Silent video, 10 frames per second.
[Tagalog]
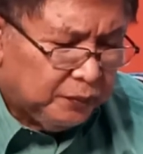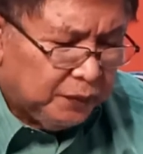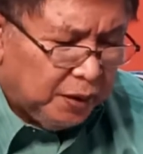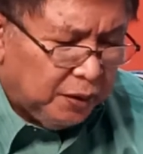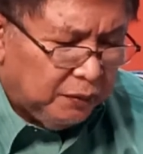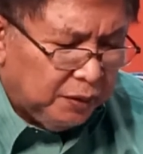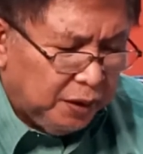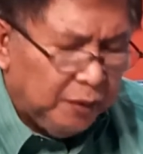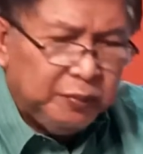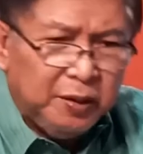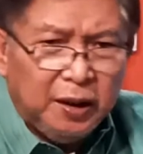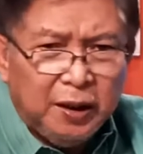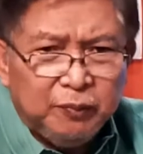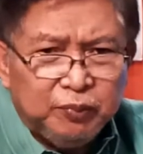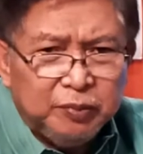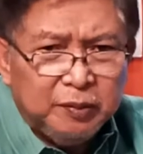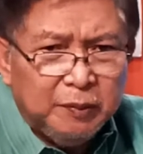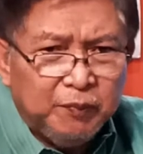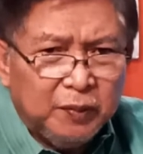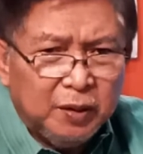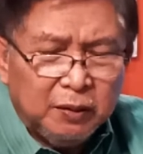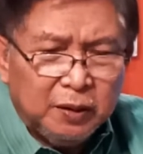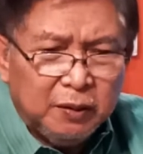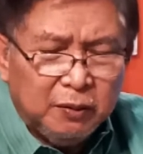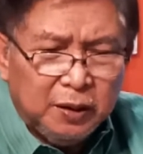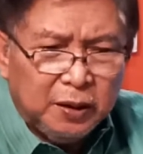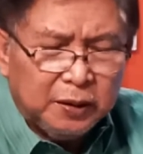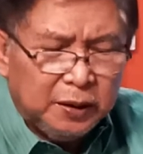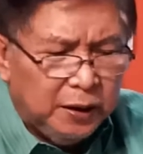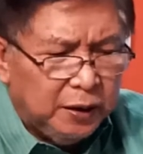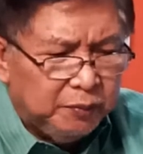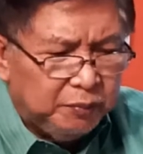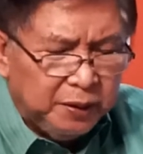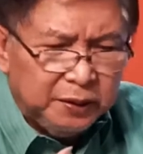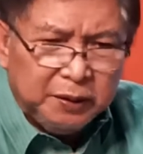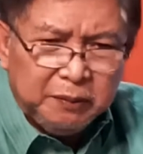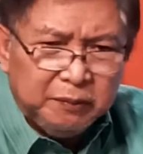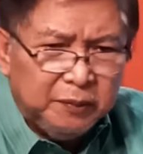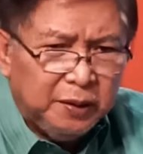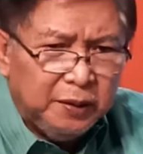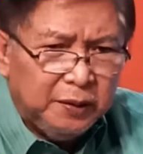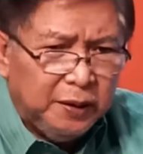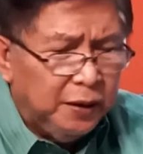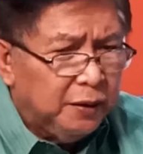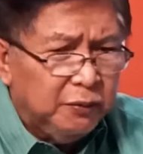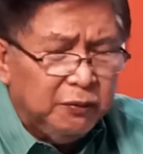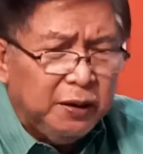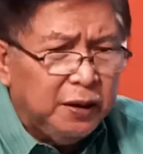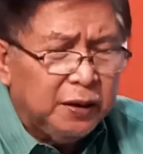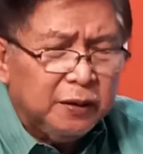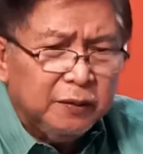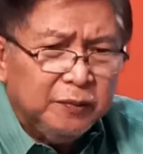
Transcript: Now, an empty lamp that cannot bring them anywhere